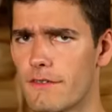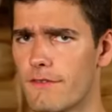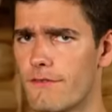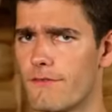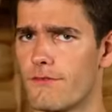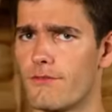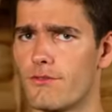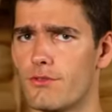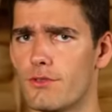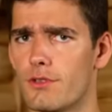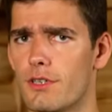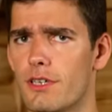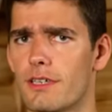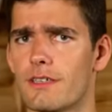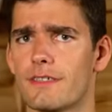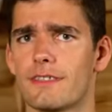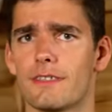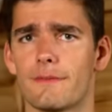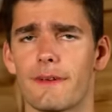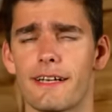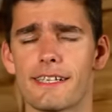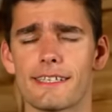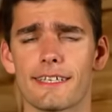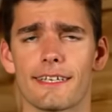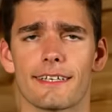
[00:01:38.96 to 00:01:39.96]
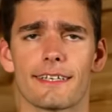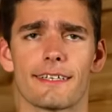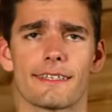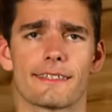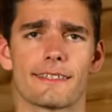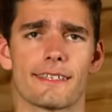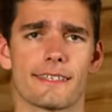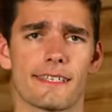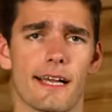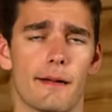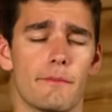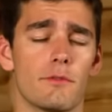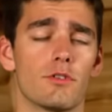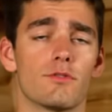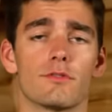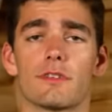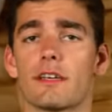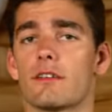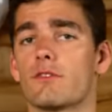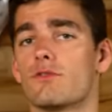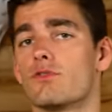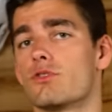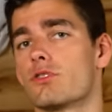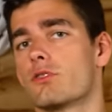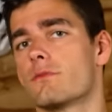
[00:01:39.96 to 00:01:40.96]
für die Weltrangliste sammeln und
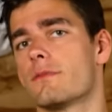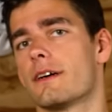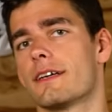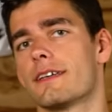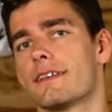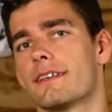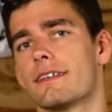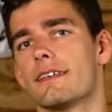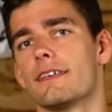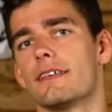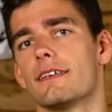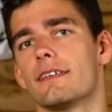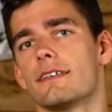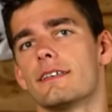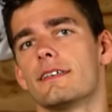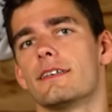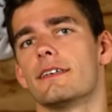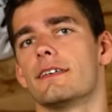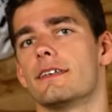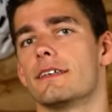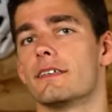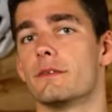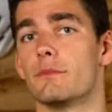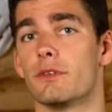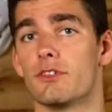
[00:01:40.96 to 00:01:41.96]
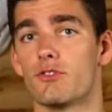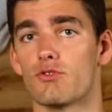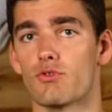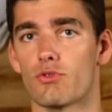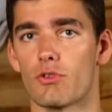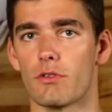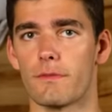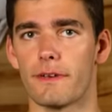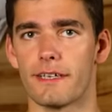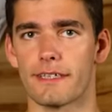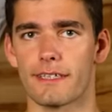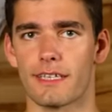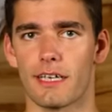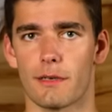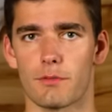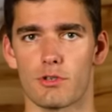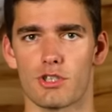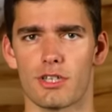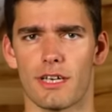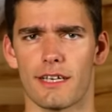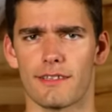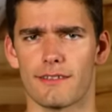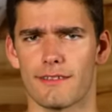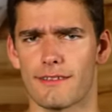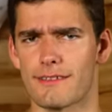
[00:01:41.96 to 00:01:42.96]
dann irgendwann äh, im Enduro-Weltcup
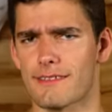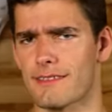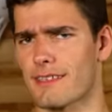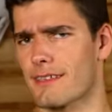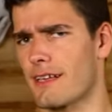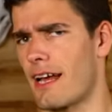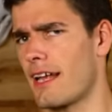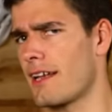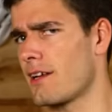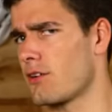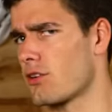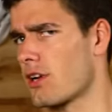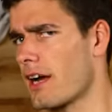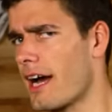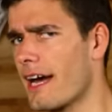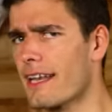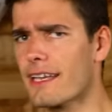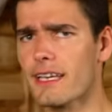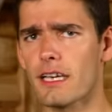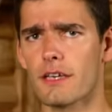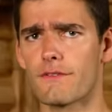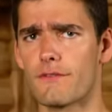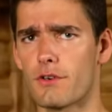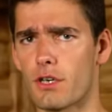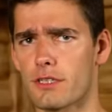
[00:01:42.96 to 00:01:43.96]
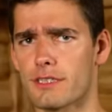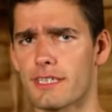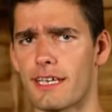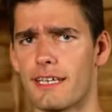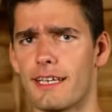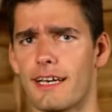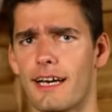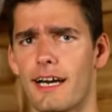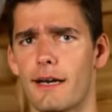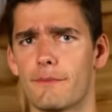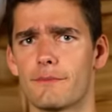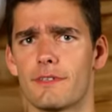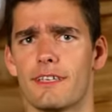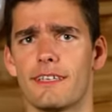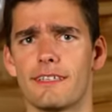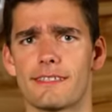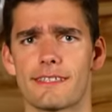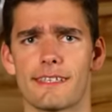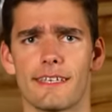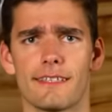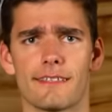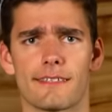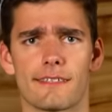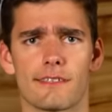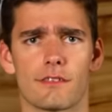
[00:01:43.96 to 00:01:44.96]
starten. Es kann auch noch andere Vorteile haben, eine
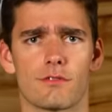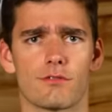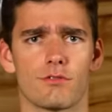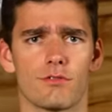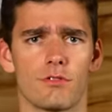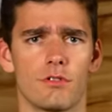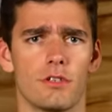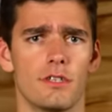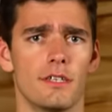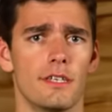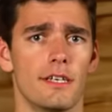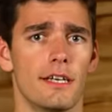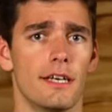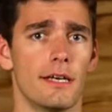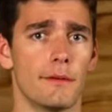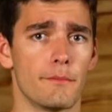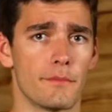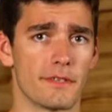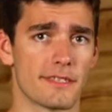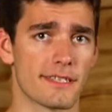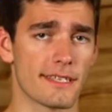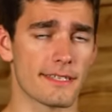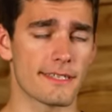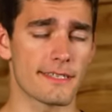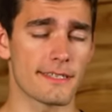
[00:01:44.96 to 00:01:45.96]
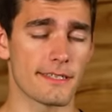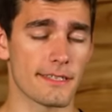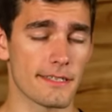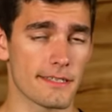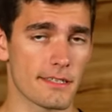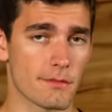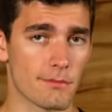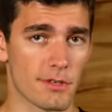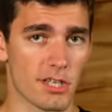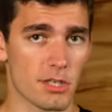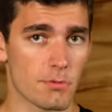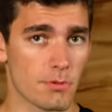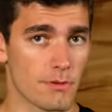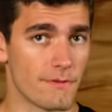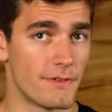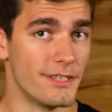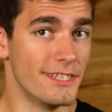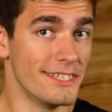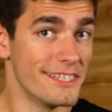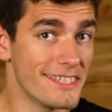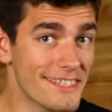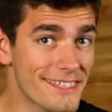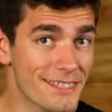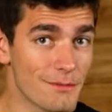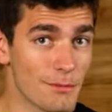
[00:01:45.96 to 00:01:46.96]
Lizenz zu besitzen. Ich zum Beispiel will
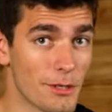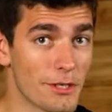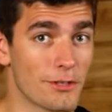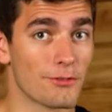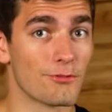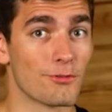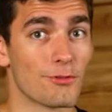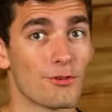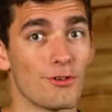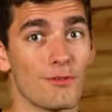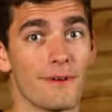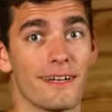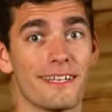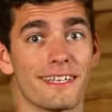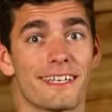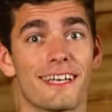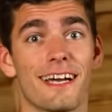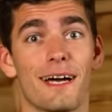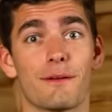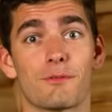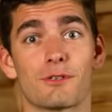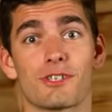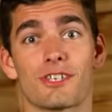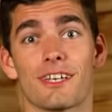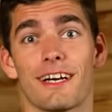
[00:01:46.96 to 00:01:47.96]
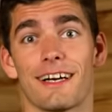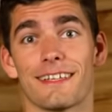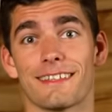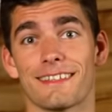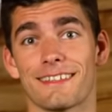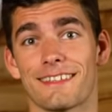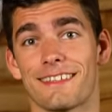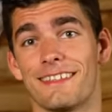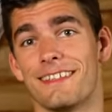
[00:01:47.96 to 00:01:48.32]
nicht im Enduro-Weltcup starten,